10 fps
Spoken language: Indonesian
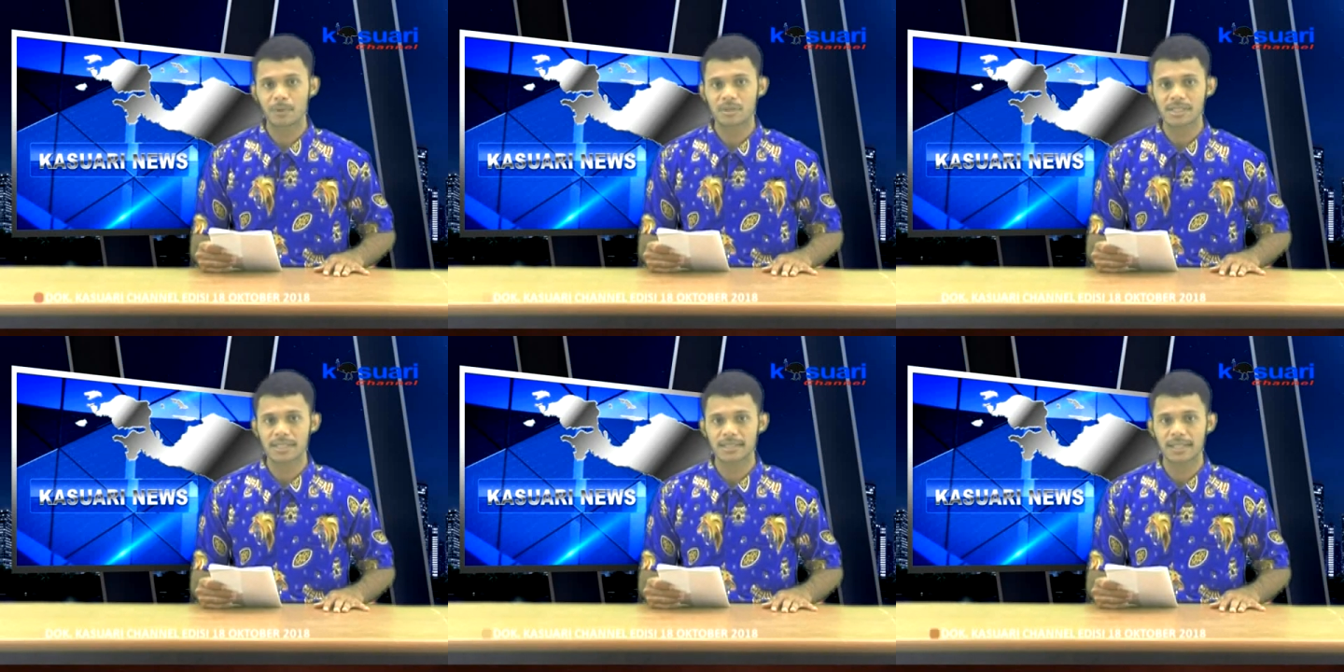
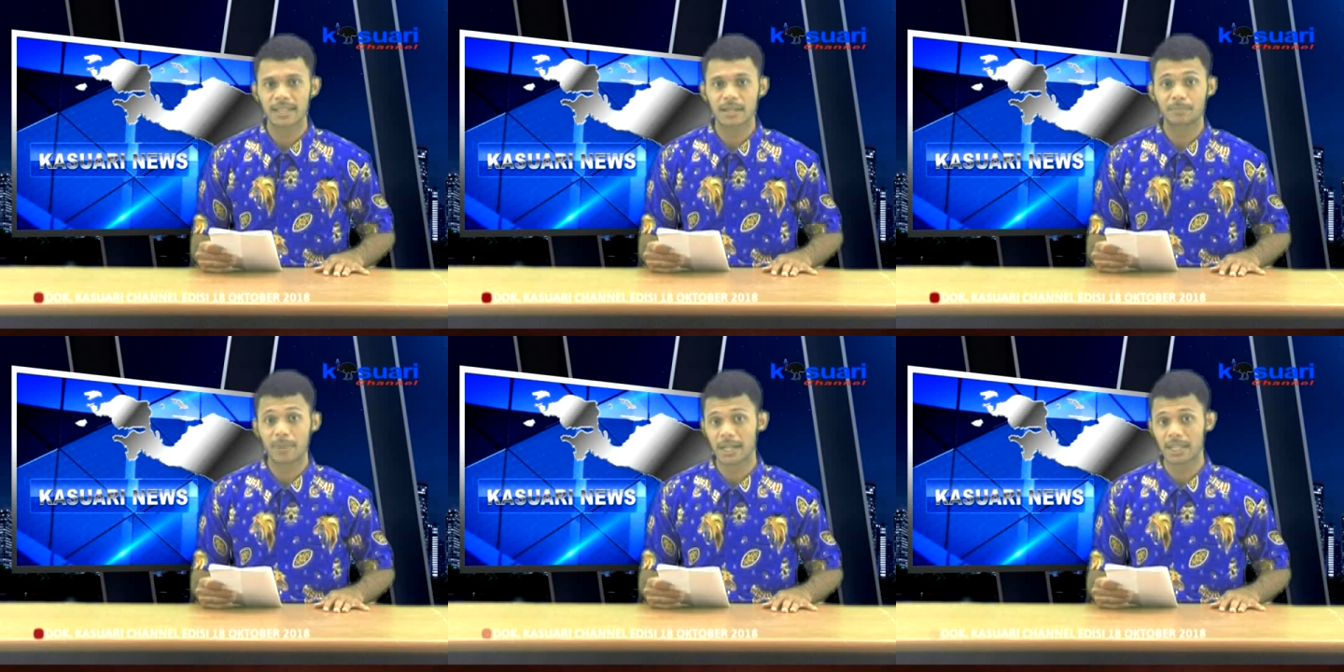proses
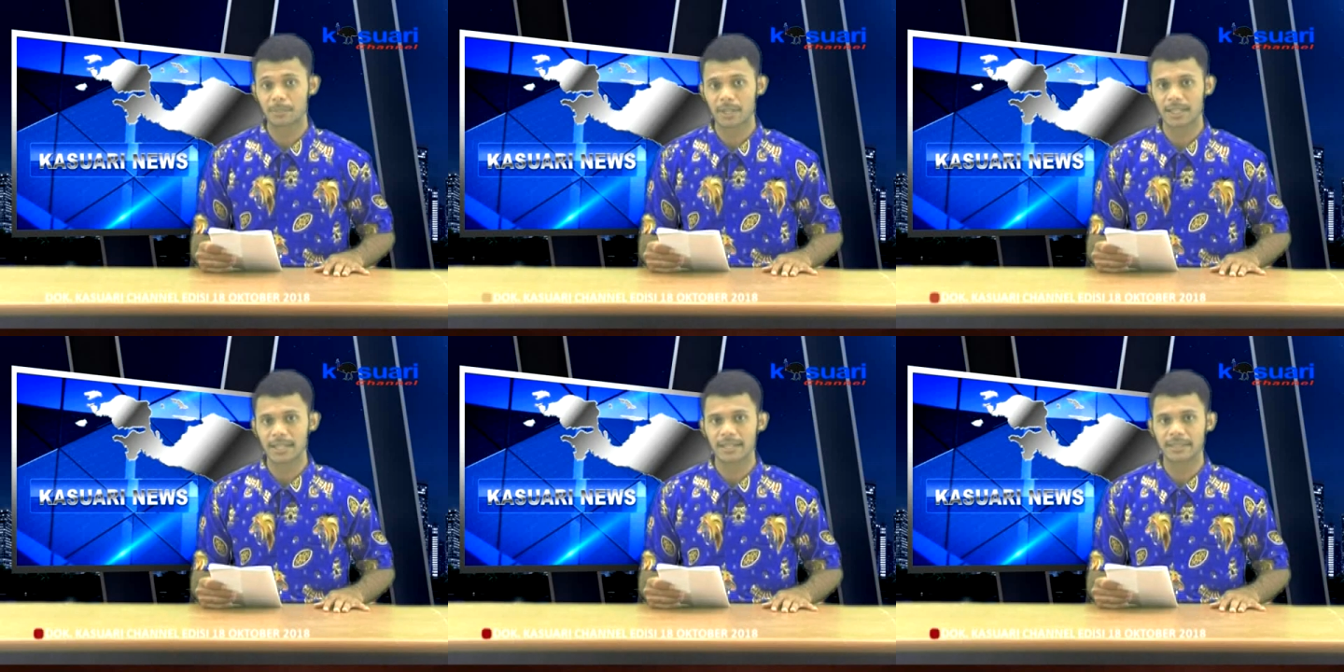lelang paket
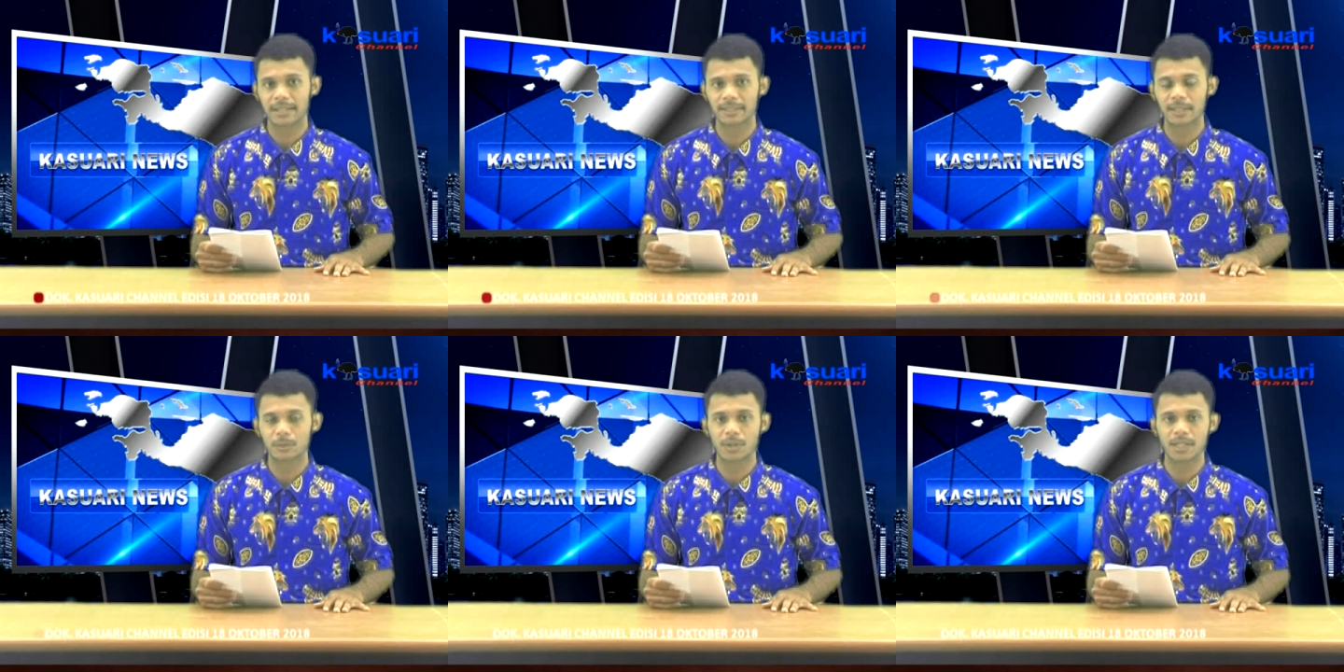pekerjaan yang
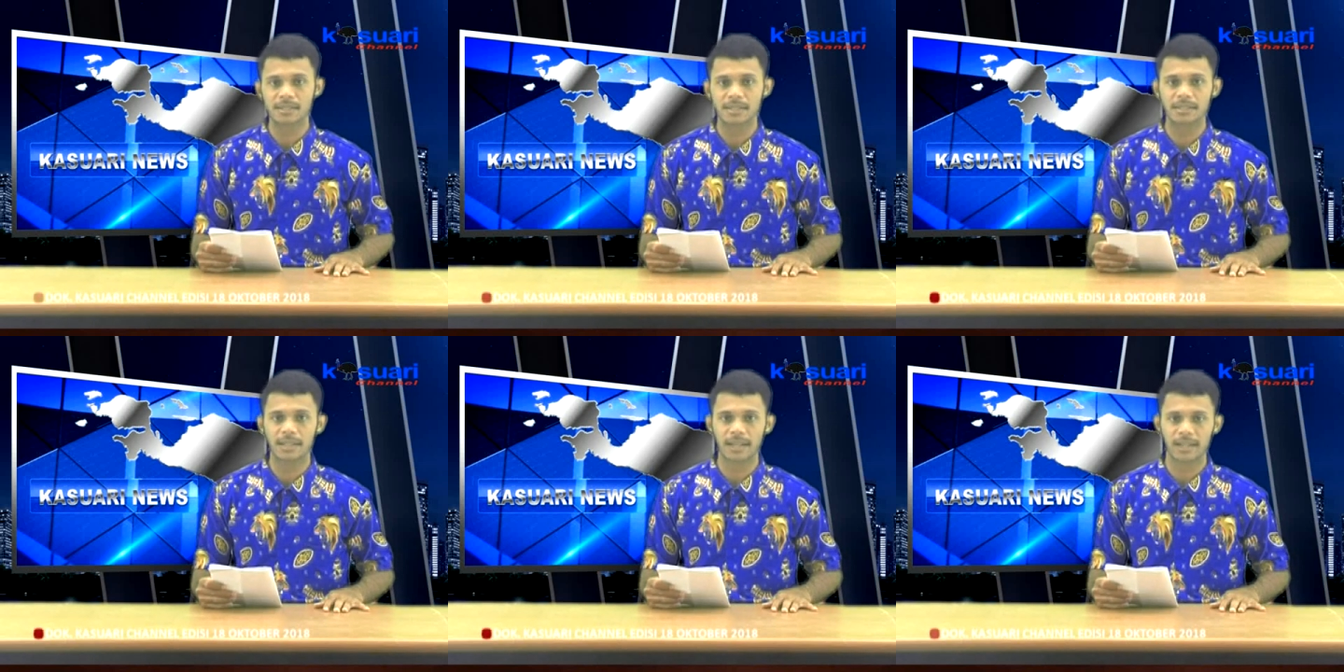dilakukan
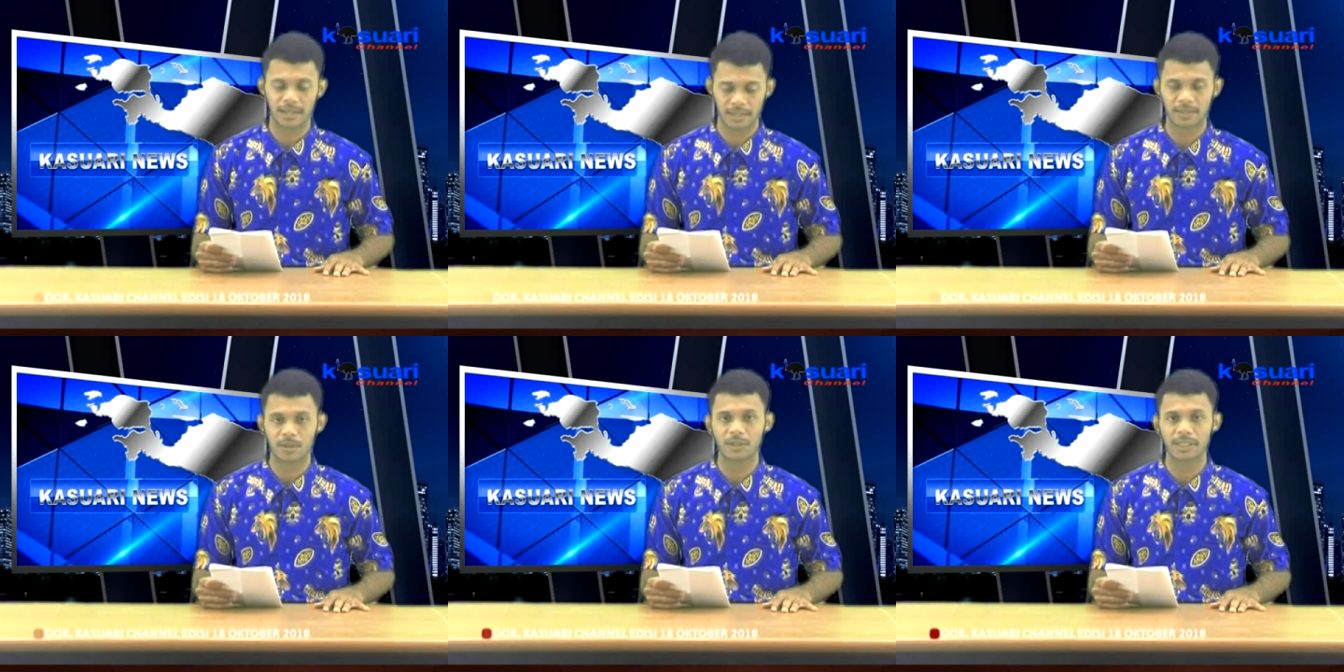secara
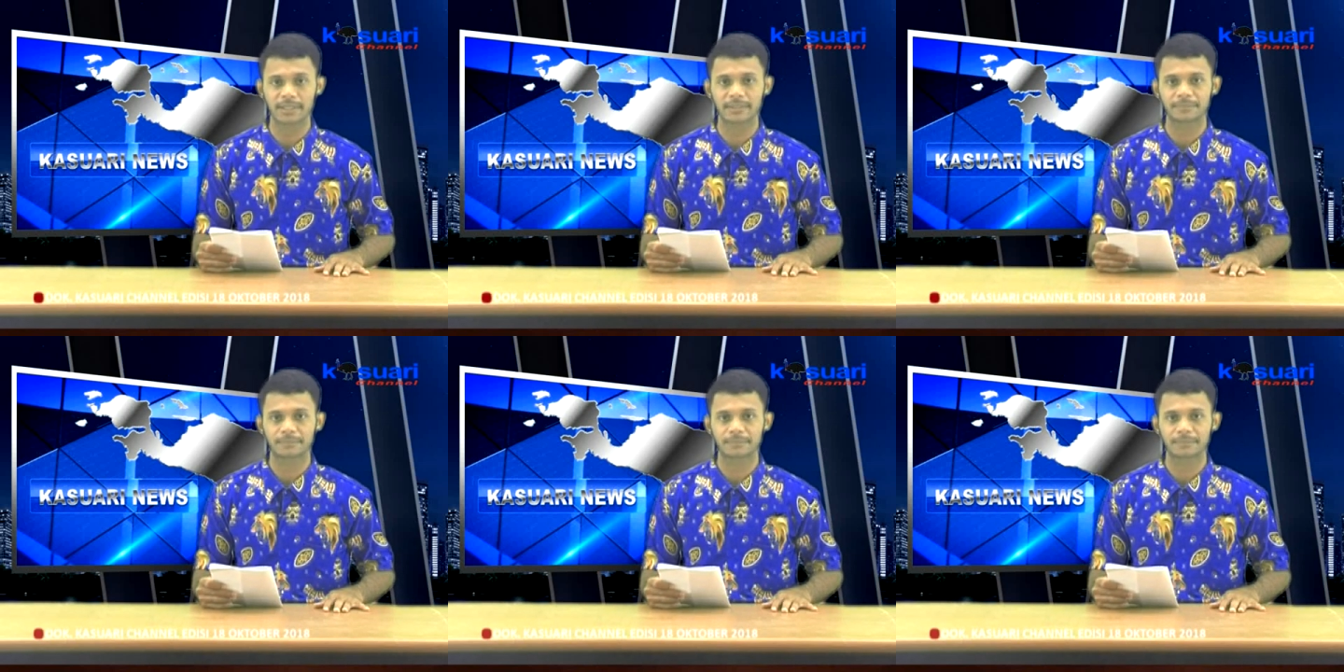elektronik.